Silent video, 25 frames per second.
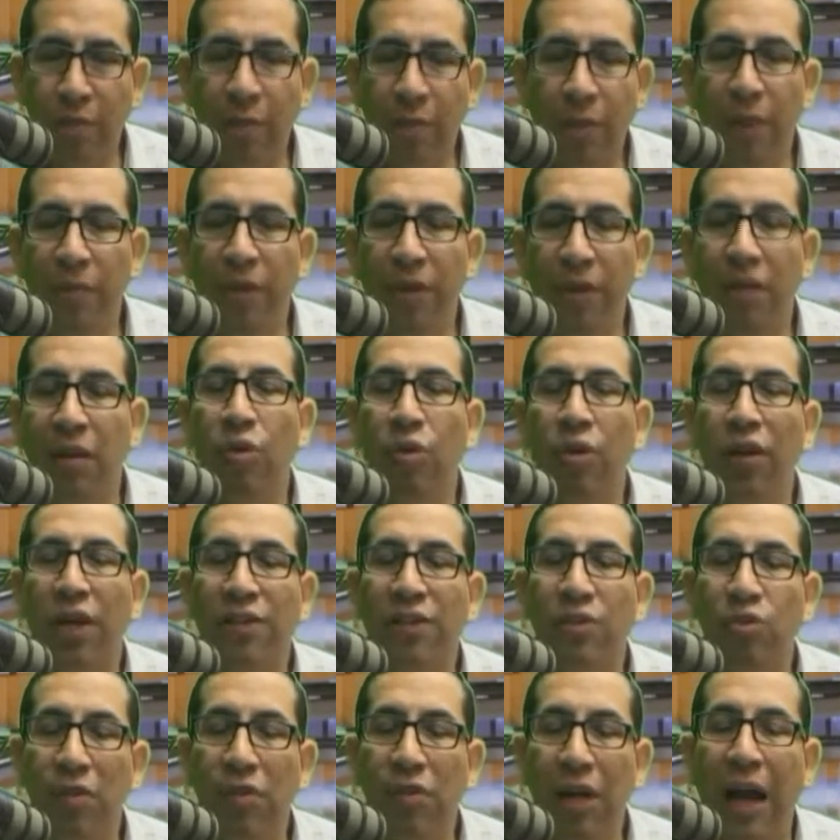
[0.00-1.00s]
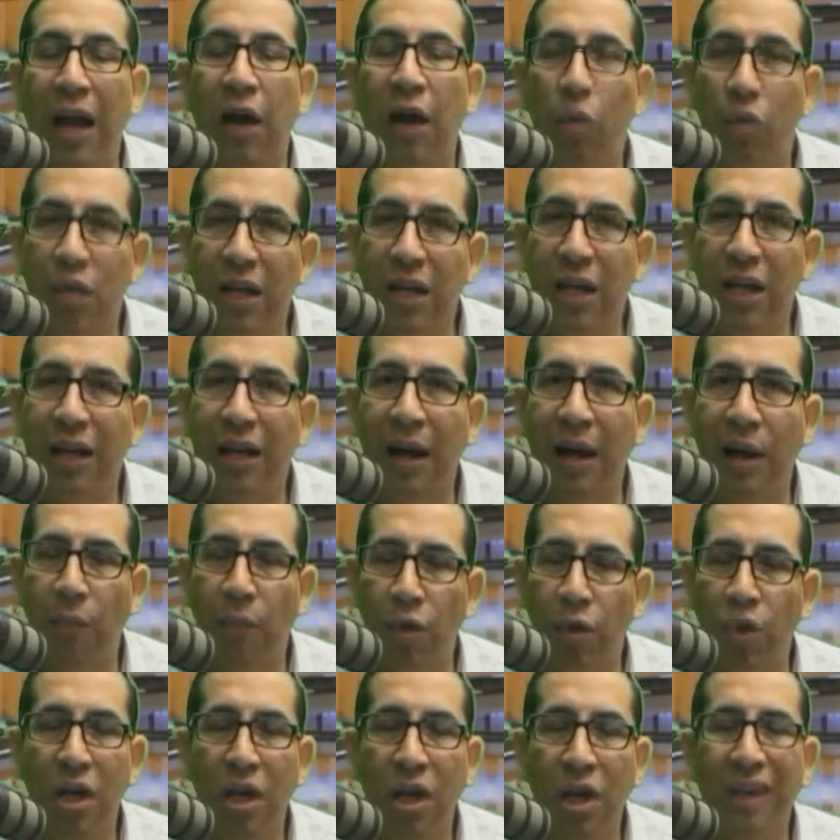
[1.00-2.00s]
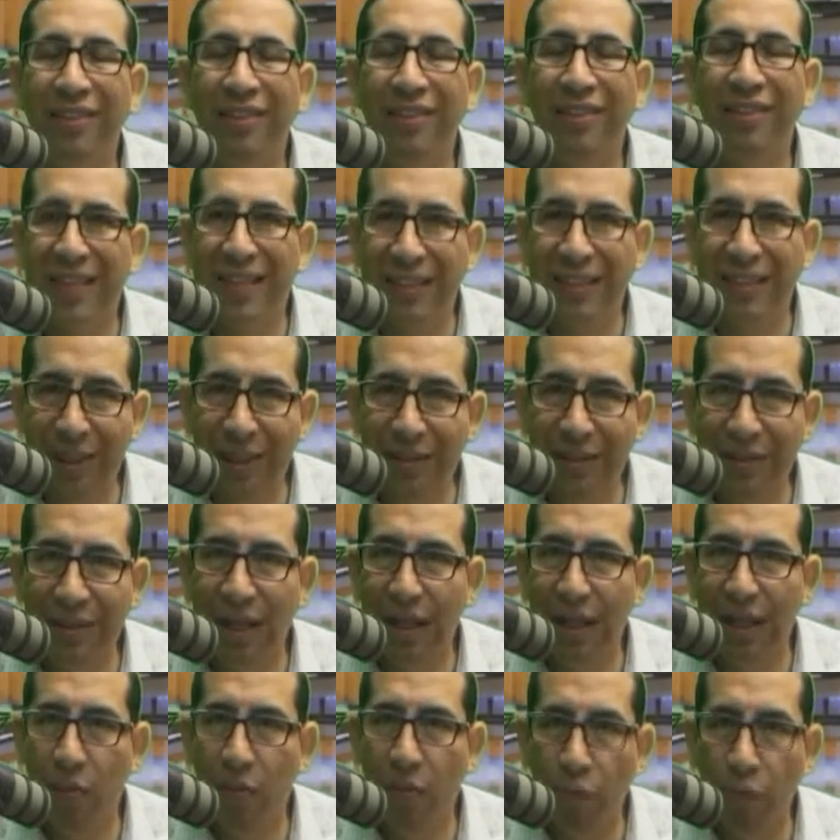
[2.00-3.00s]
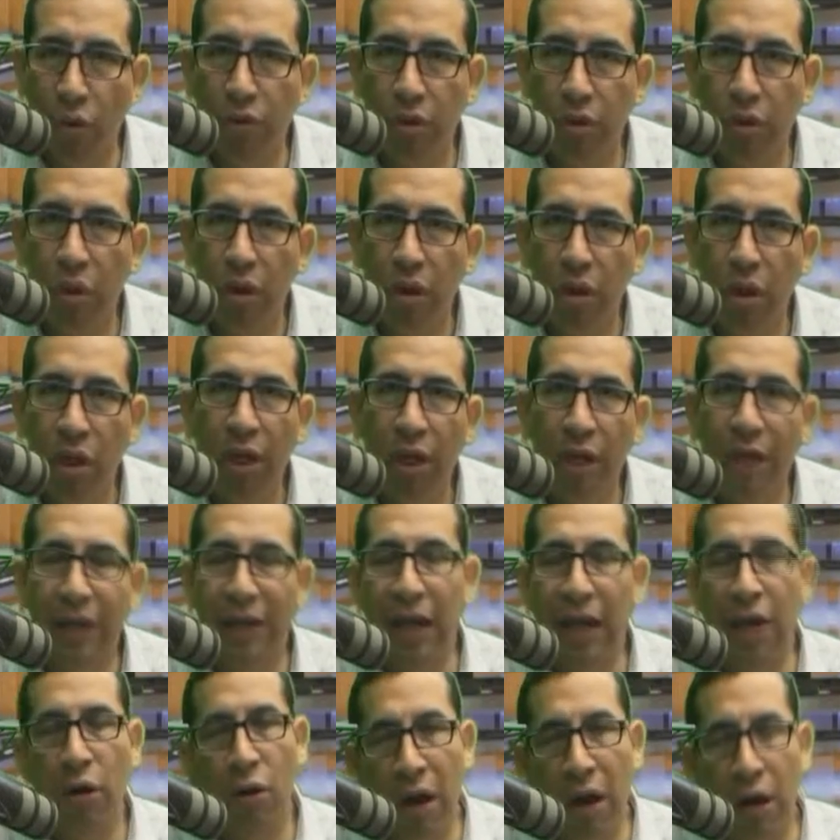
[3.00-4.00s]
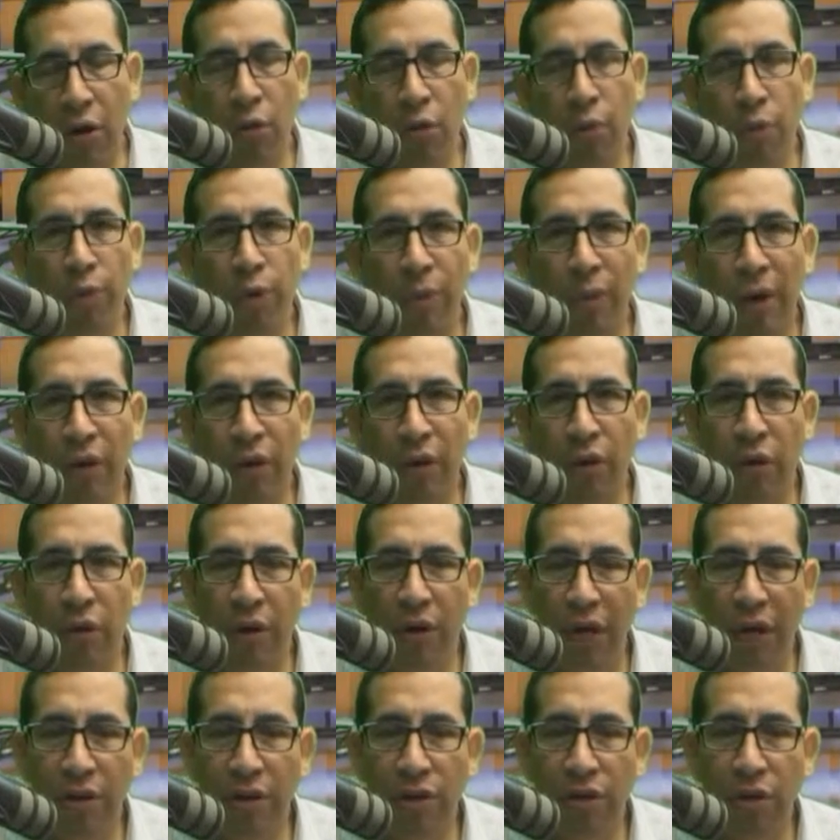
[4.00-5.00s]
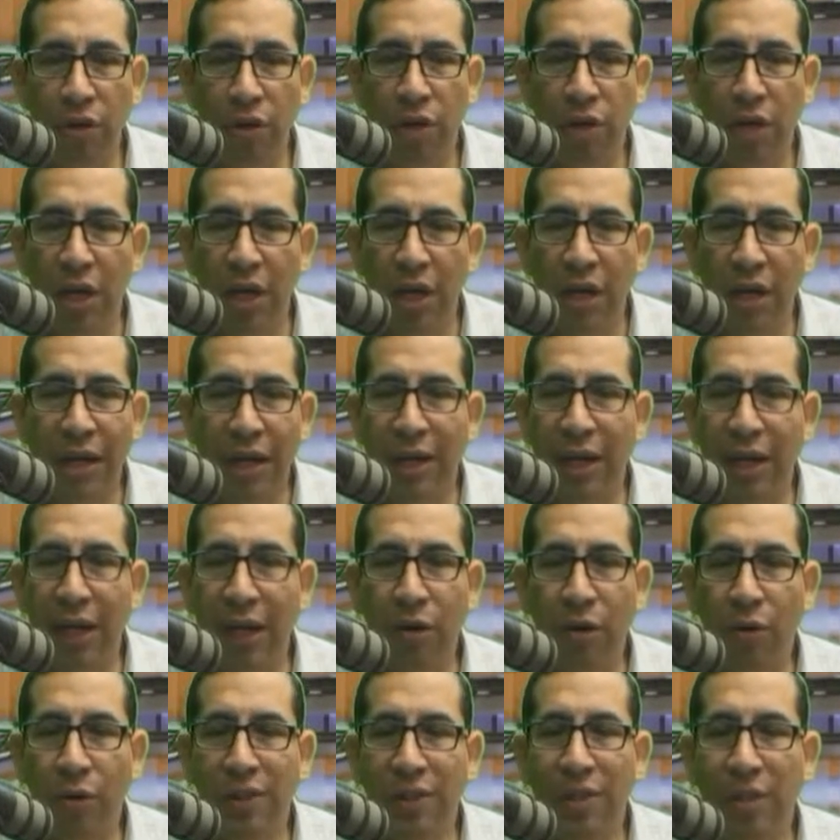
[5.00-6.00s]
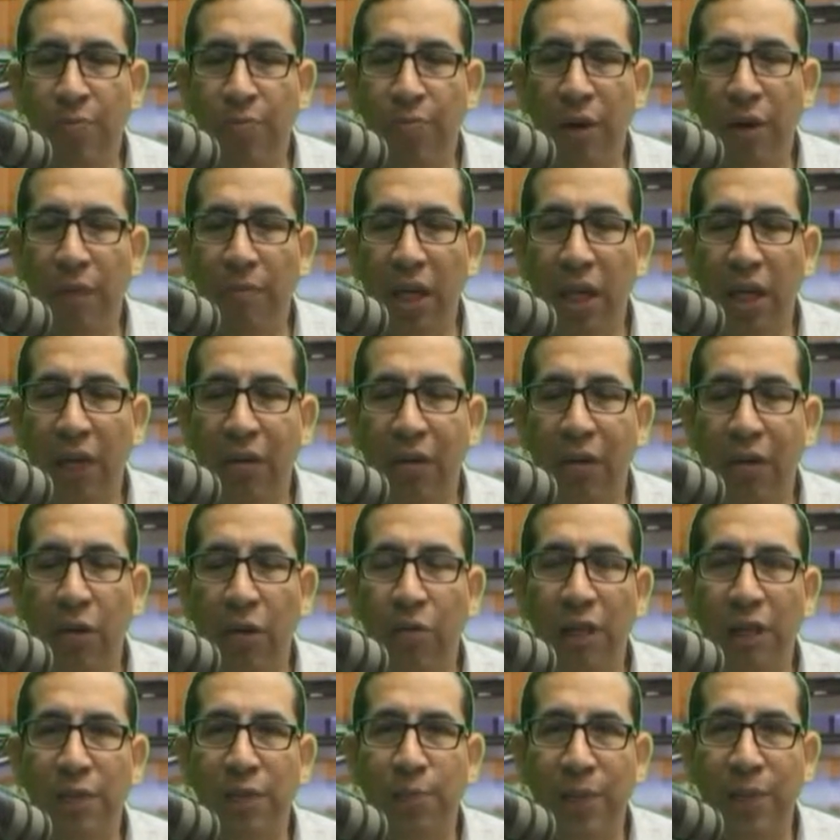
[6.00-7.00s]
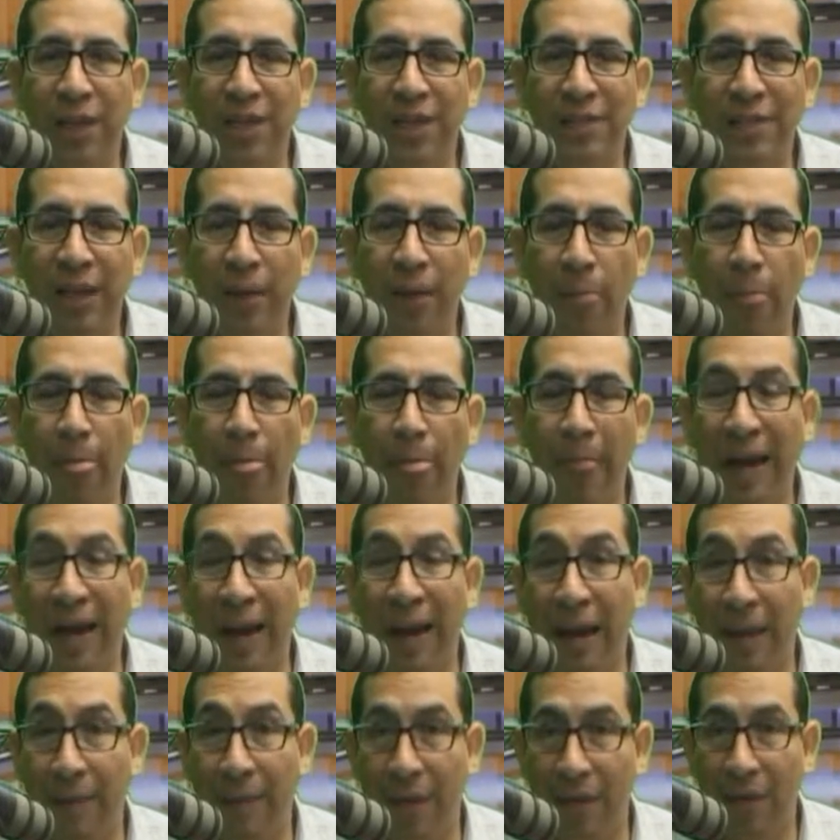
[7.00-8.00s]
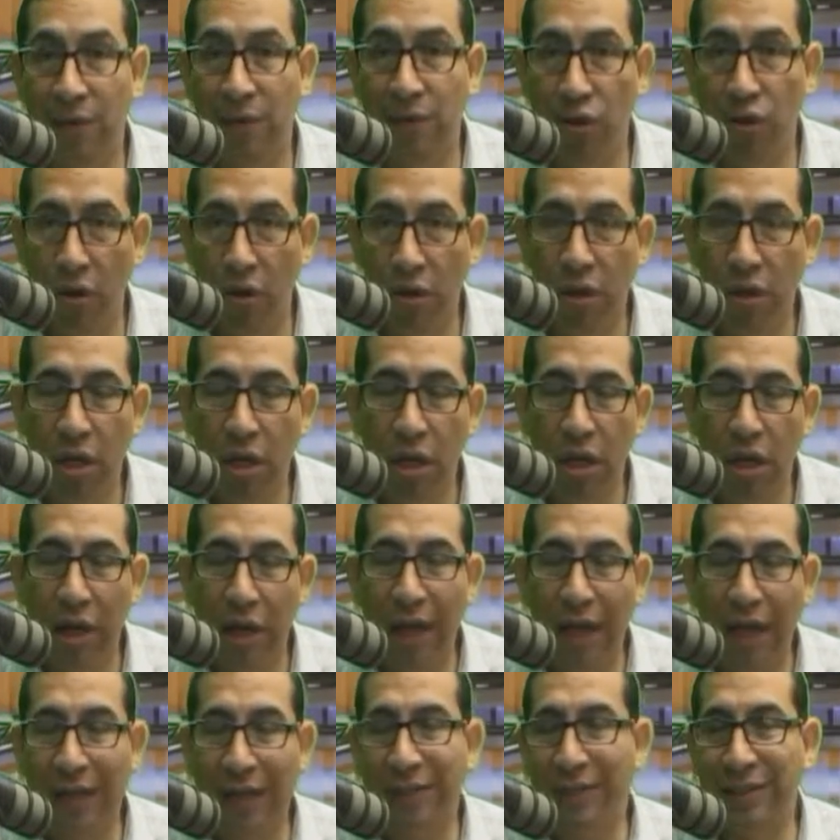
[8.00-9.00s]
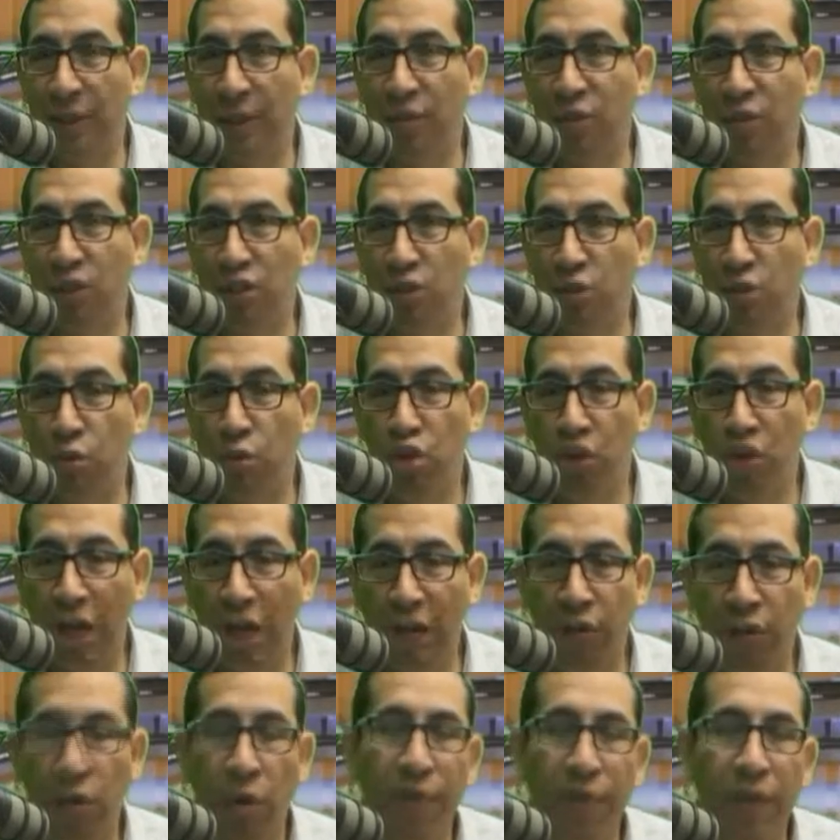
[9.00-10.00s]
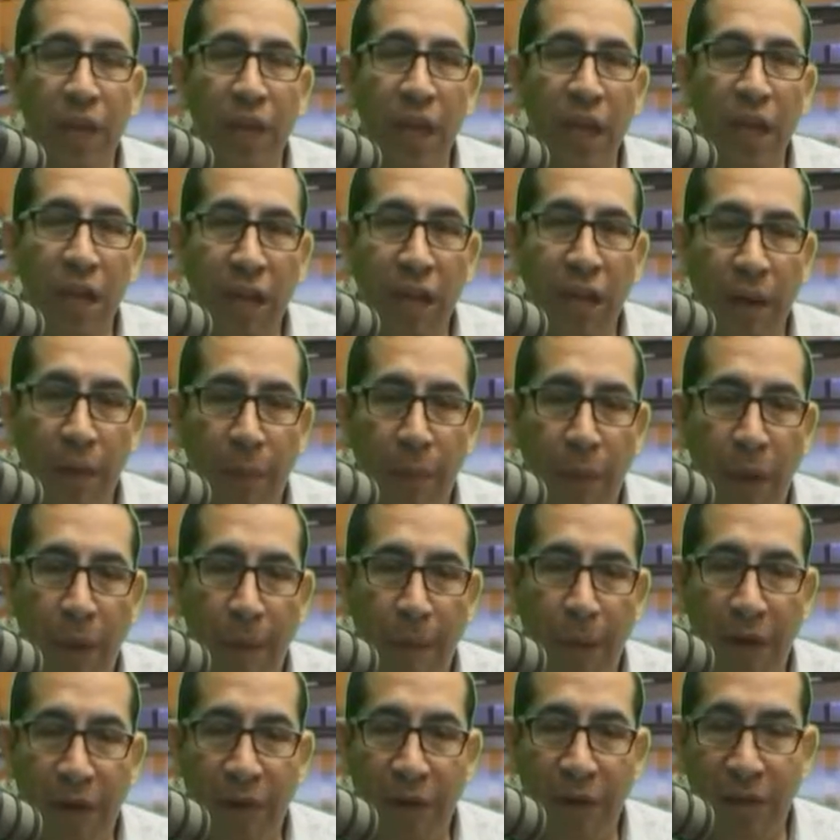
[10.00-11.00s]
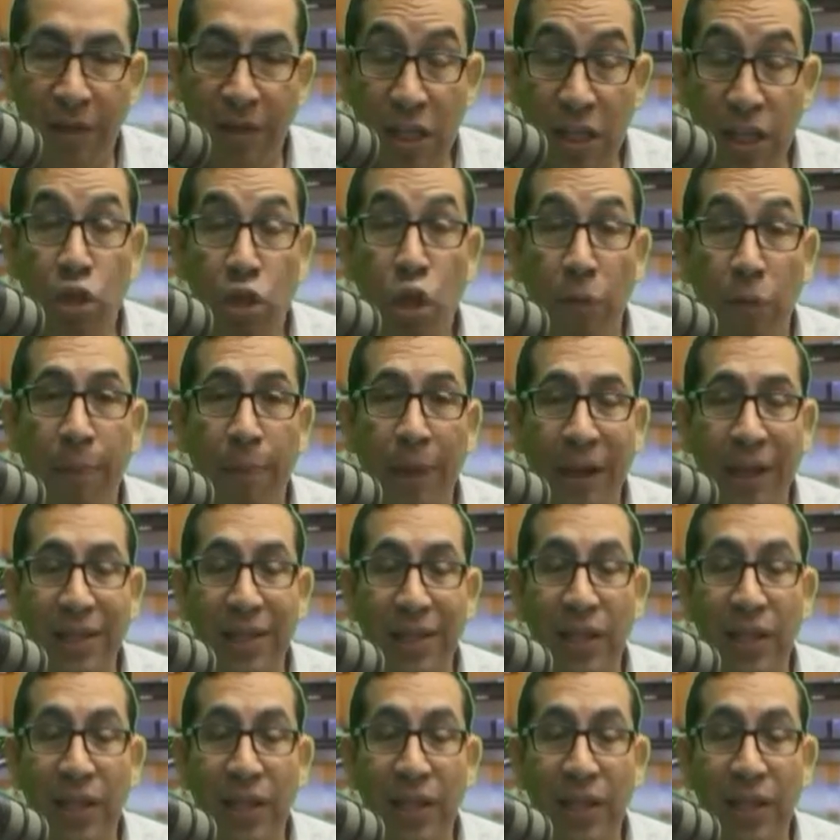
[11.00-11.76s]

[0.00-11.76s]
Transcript: No, simplemente porque es una única voz distinta en el mundo que lo ha comprobado con hechos y que no es simplemente una especie de grabación la que estamos escuchando del Papa Francisco.